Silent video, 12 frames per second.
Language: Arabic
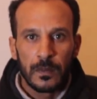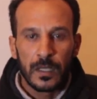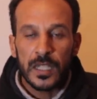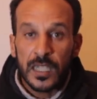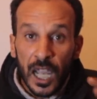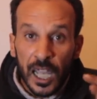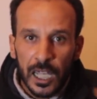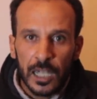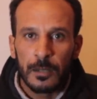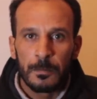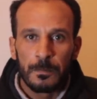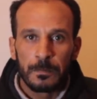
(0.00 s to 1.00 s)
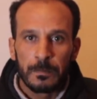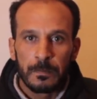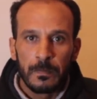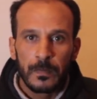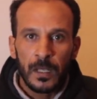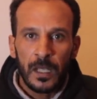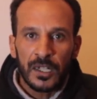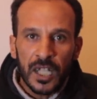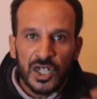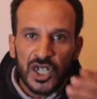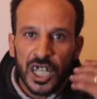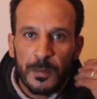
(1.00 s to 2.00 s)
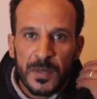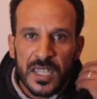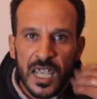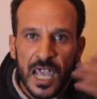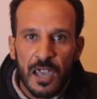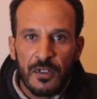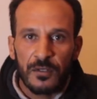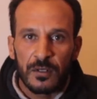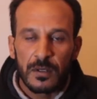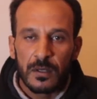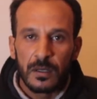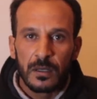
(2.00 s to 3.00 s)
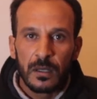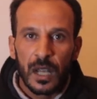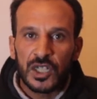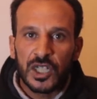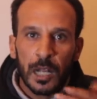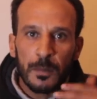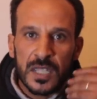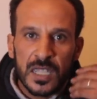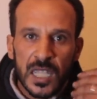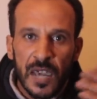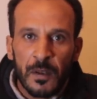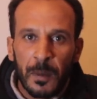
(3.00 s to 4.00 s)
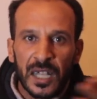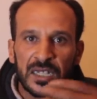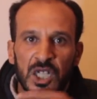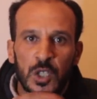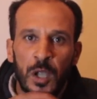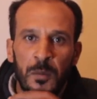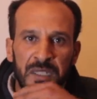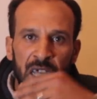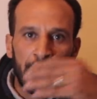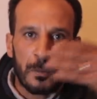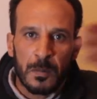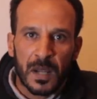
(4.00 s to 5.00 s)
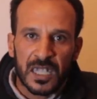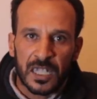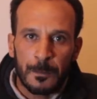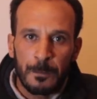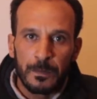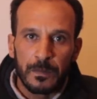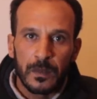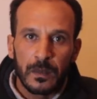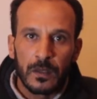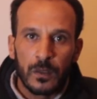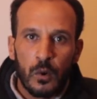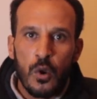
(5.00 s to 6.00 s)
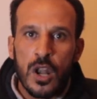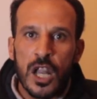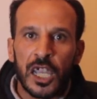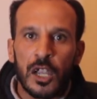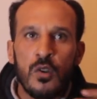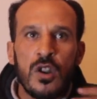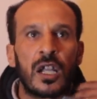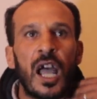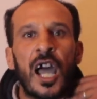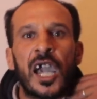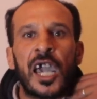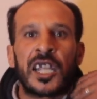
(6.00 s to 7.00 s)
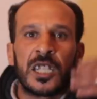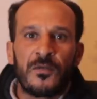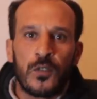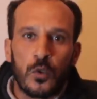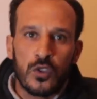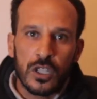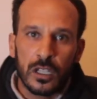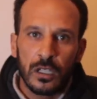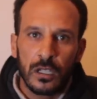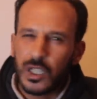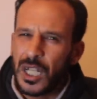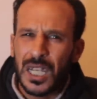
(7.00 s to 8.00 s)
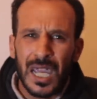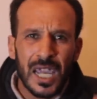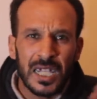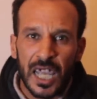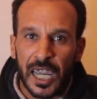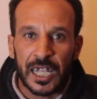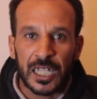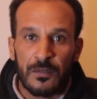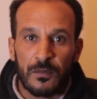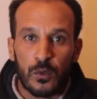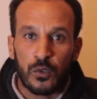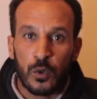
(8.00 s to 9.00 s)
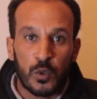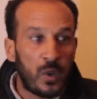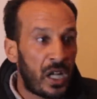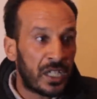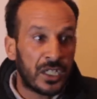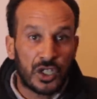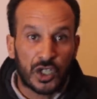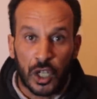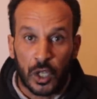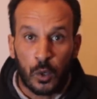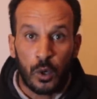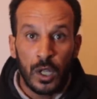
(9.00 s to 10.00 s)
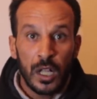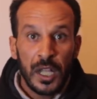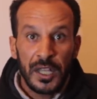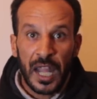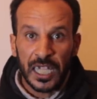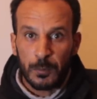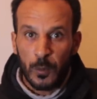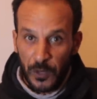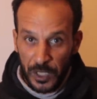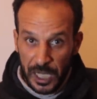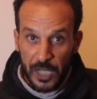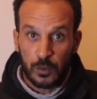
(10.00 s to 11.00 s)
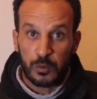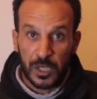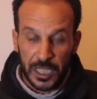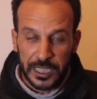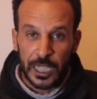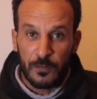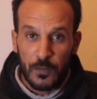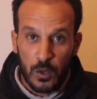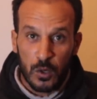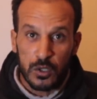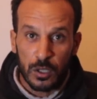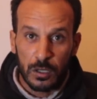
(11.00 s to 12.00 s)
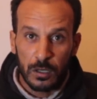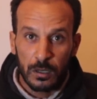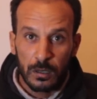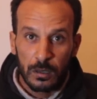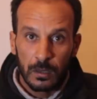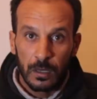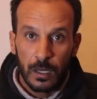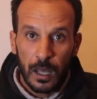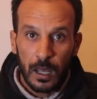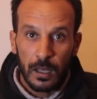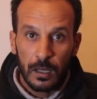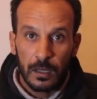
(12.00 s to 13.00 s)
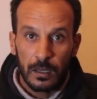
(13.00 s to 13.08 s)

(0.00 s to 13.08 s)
يتدخل حيت هادشي راه بزاف هادشي راه بزاف راه بقى حتى شي واحد معترف بالمخزن كلك يقول لك اخرت فلوس شنو هي هادي اخرت فلوس واش واحد نشرقو نعطبو بحياته نمشي نعطيه الفلوس ها